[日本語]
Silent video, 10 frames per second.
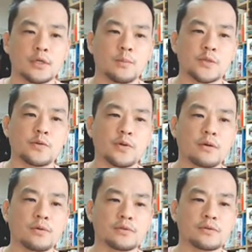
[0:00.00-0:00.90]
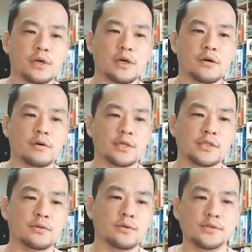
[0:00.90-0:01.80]
もうそれこそが私
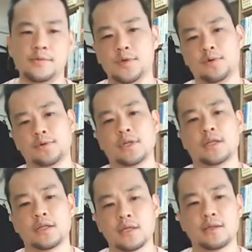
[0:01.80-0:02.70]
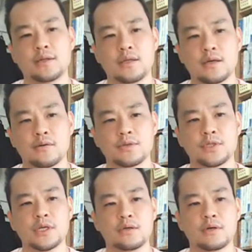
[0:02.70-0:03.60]
の望むことなんだっておっ
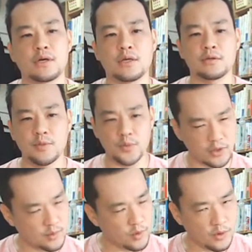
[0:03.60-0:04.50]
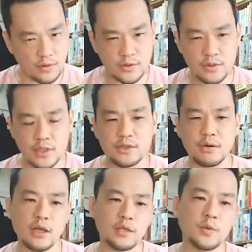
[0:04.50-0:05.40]
しゃる方には僕はもうそれ以上
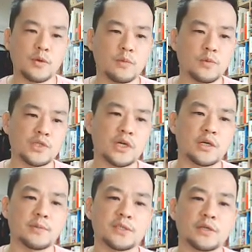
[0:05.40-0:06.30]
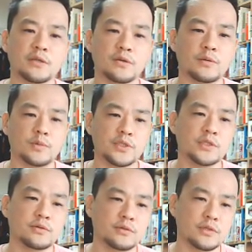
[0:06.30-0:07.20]
何も申し上げませんけどもし
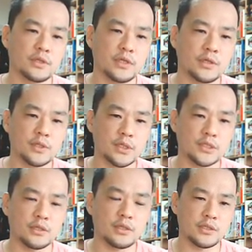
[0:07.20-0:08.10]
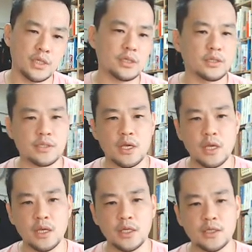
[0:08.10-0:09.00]
そういう方がいらっしゃったら是非ですね
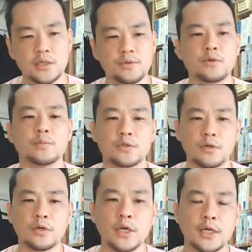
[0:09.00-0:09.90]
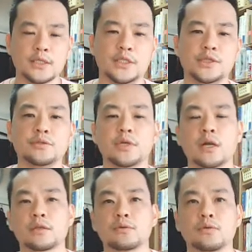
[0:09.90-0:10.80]
エイリッヒ・フロムの「自由か
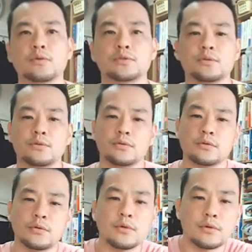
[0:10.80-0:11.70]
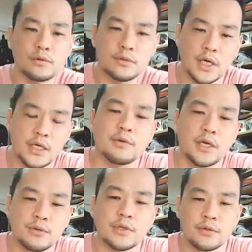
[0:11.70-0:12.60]
らの闘争」という本だけは
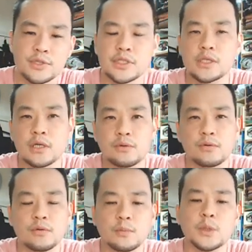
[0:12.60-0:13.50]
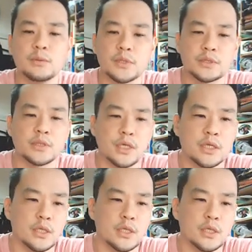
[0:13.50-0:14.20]
読んでほしいなと思いますね。